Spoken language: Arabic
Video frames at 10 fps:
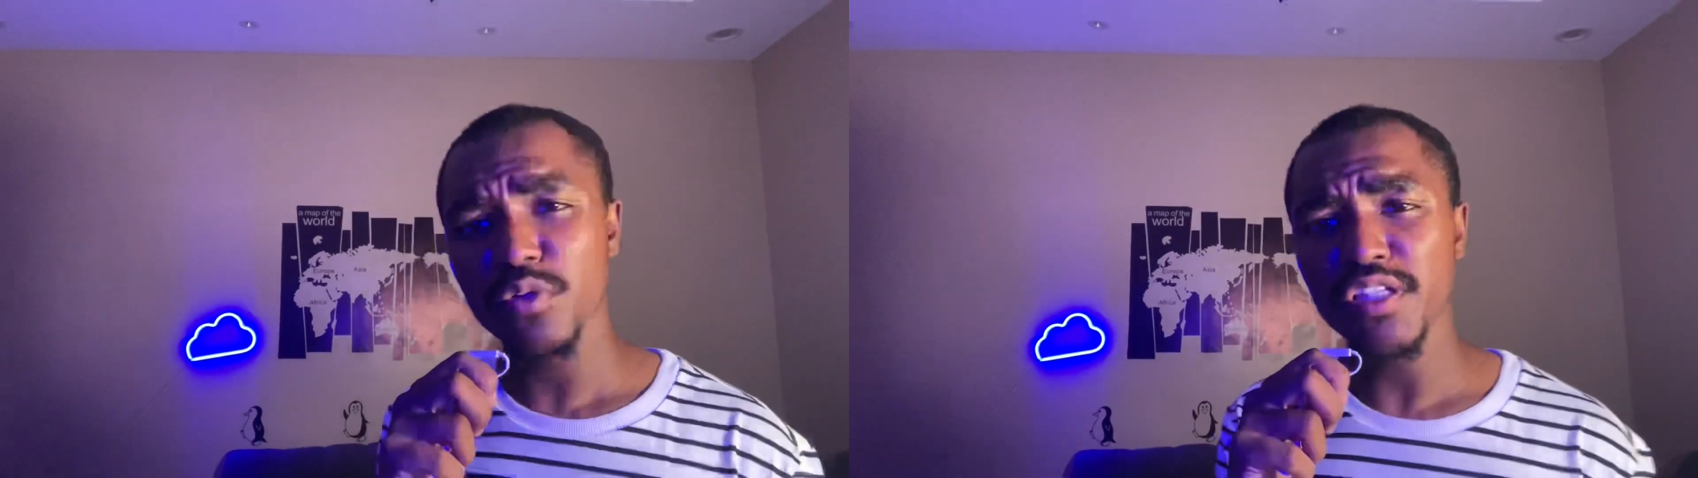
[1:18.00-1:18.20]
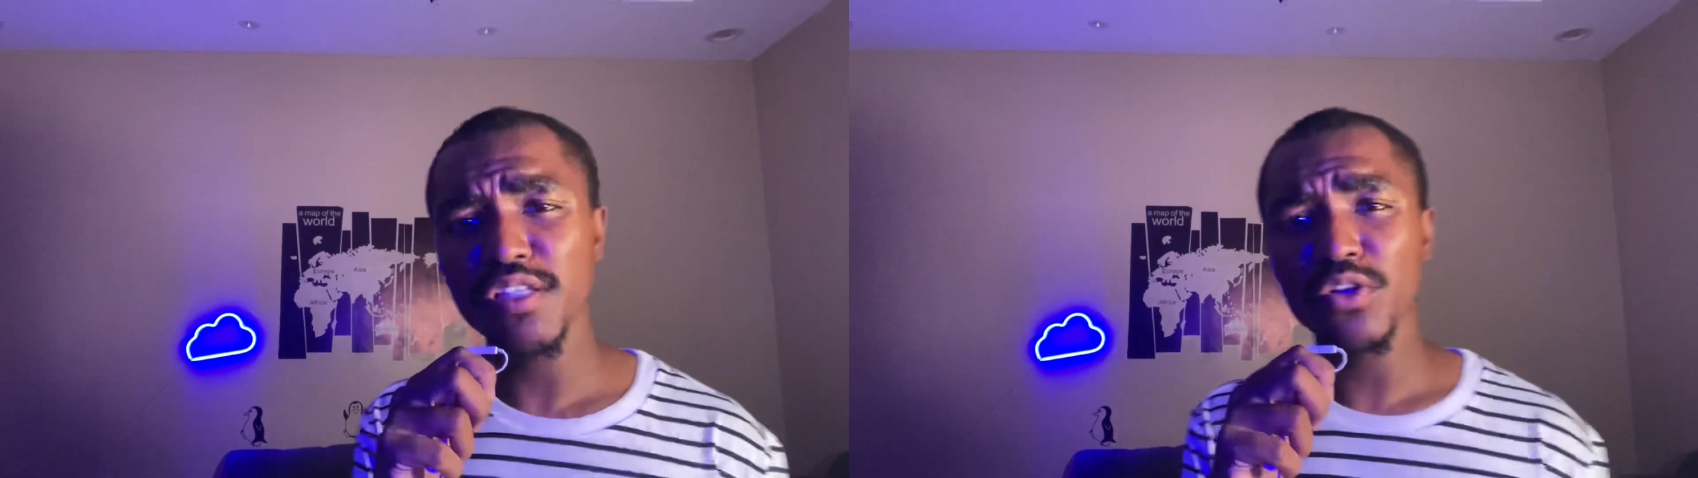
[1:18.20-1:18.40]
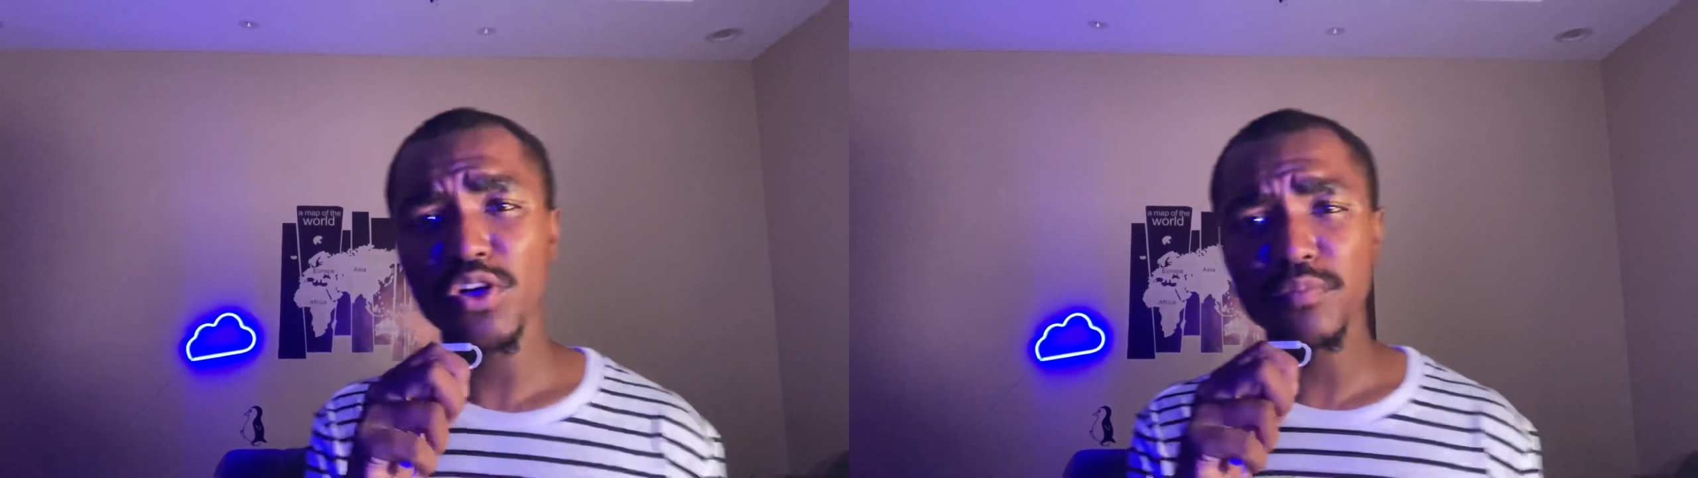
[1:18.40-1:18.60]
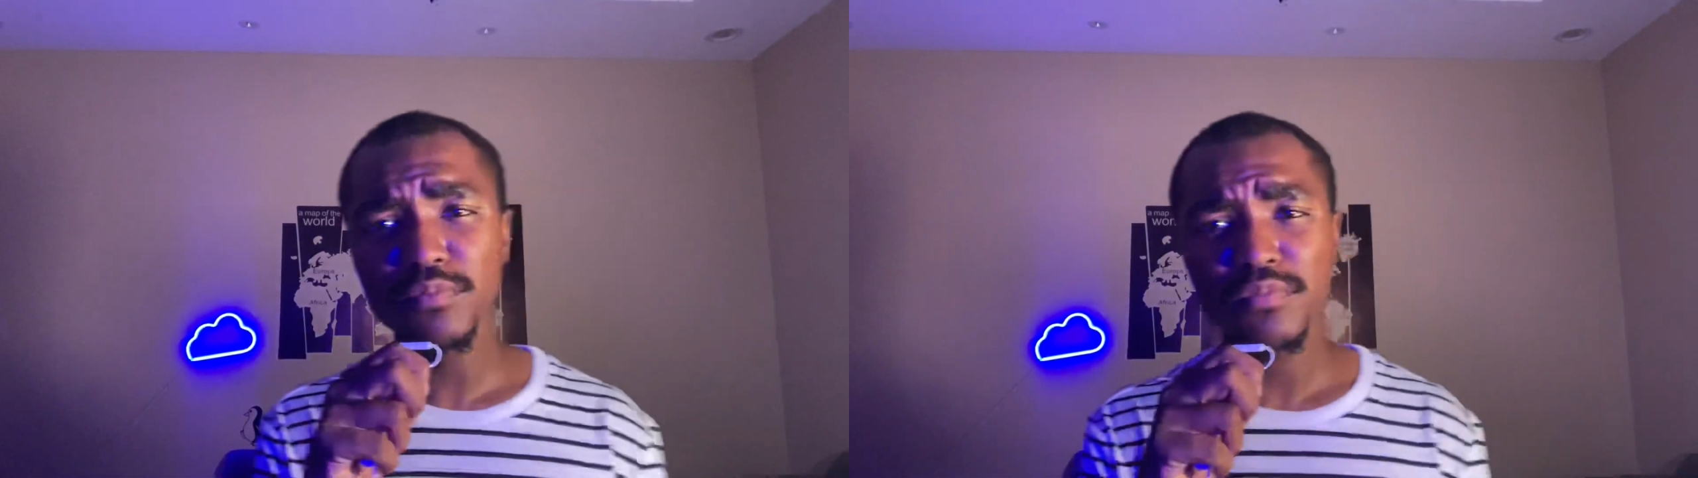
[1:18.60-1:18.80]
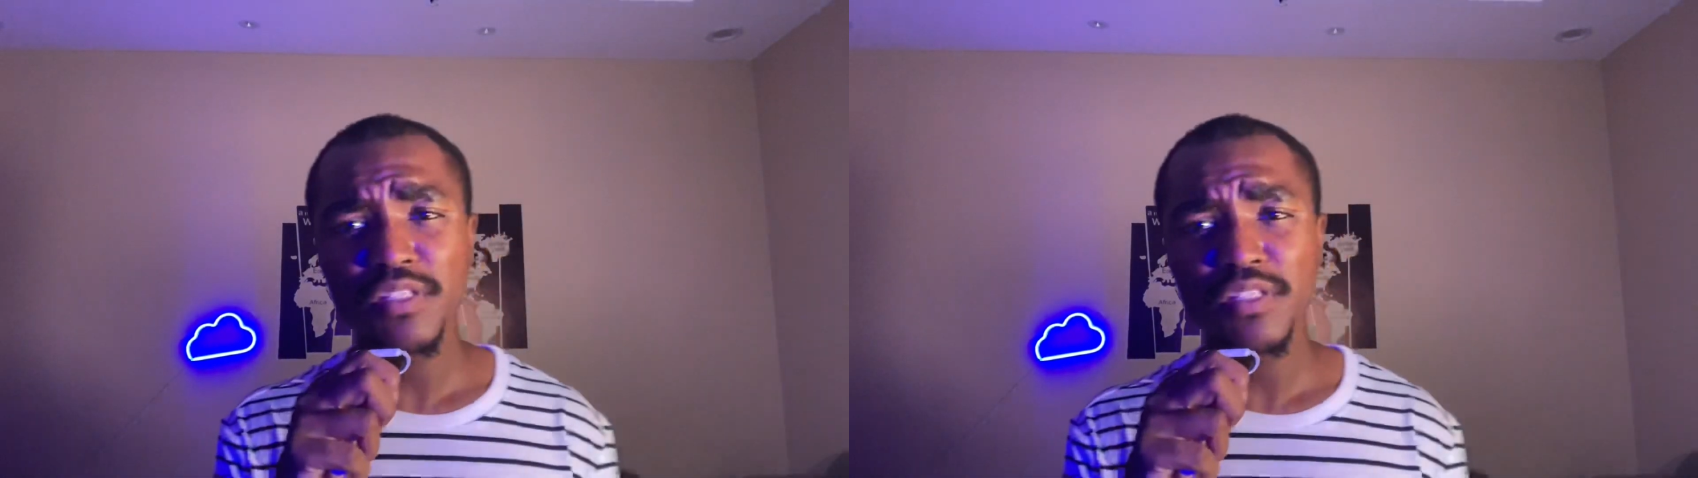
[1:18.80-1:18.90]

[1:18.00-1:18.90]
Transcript: والحين لهم